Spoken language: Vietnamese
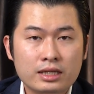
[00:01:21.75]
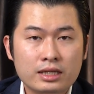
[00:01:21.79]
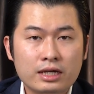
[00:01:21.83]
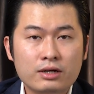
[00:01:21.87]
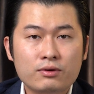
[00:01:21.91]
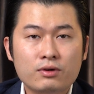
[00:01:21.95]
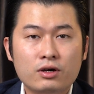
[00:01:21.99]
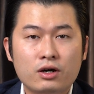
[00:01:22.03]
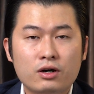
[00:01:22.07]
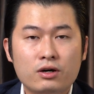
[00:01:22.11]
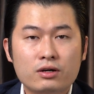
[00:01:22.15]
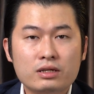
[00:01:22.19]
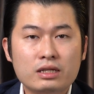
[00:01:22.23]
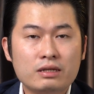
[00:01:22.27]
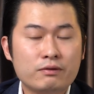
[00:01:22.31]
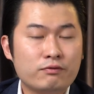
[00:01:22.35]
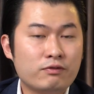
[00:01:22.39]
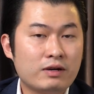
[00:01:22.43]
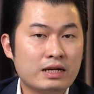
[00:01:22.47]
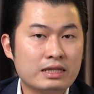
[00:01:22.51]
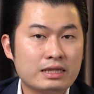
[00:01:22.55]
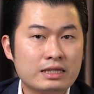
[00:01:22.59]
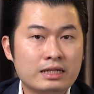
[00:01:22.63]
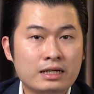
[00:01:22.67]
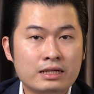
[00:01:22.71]
Theo đó thì
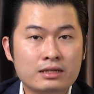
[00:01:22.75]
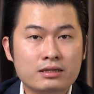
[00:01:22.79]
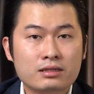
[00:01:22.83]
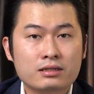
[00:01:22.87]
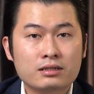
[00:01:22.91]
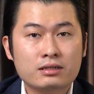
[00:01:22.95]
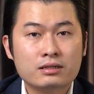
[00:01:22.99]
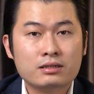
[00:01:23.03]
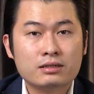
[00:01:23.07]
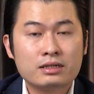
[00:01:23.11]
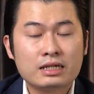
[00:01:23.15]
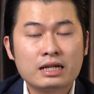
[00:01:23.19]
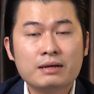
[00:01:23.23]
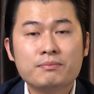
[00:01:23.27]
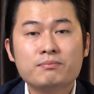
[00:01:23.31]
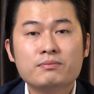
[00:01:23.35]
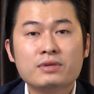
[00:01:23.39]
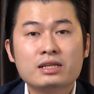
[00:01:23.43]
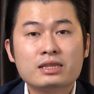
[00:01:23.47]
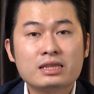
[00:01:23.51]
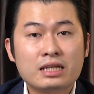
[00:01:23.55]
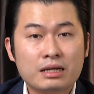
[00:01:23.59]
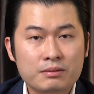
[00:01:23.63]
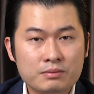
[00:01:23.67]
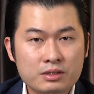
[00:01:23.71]
phạt tiền từ 5
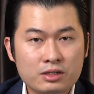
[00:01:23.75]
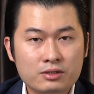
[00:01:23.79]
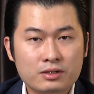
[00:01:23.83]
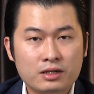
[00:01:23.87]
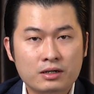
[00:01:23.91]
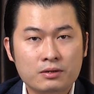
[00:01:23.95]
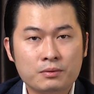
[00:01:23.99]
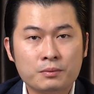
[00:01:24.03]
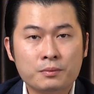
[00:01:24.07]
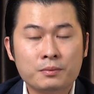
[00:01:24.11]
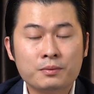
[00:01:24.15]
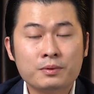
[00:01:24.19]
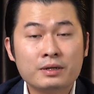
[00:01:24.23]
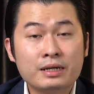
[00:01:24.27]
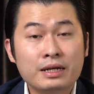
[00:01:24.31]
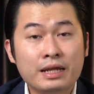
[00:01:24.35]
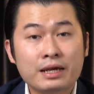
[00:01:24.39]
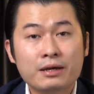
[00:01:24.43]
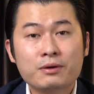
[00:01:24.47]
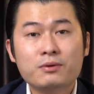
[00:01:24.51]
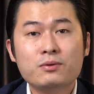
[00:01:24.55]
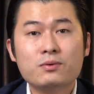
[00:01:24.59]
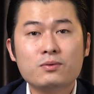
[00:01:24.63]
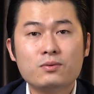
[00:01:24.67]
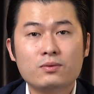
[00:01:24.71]
đến 8 triệu đồng
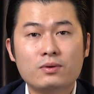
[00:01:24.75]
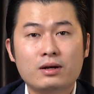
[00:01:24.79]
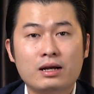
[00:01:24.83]
nếu